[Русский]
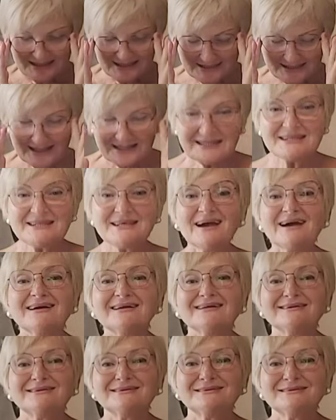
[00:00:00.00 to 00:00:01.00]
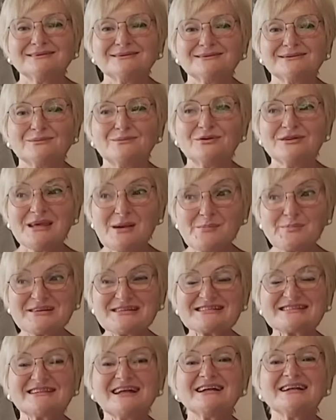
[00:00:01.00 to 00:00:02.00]
На днях мне
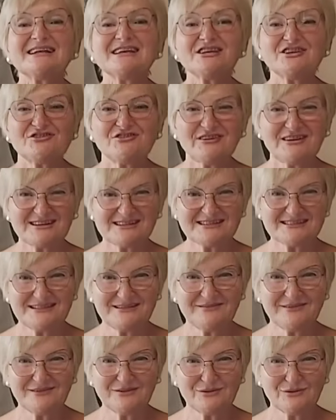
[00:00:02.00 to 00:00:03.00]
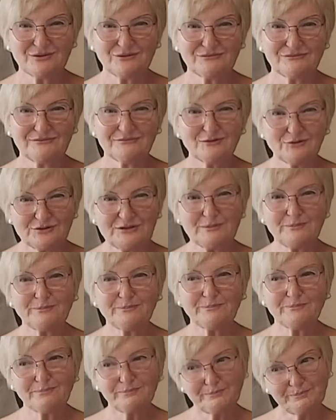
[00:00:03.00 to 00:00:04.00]
прислали интересное видео.
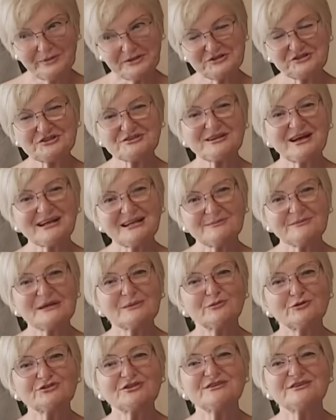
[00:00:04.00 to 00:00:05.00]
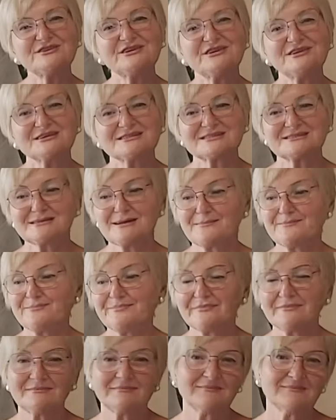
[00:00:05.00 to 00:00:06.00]
Люди Посчитали, мне будет интересно.
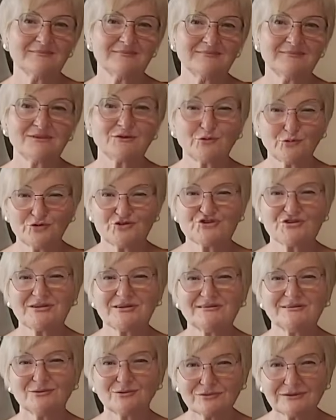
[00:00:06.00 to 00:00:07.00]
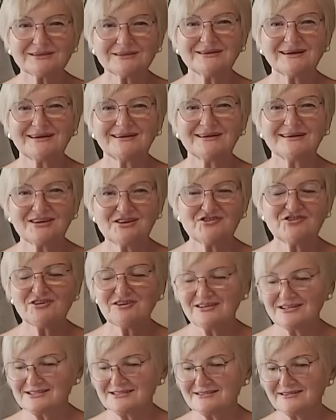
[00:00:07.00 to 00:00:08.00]
Точно, угадали,
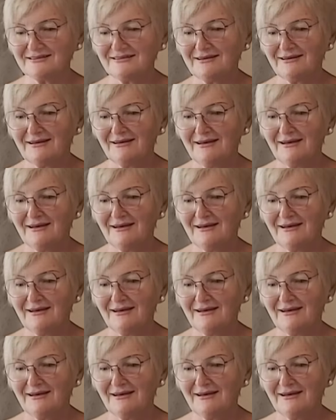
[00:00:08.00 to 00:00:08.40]
интересно.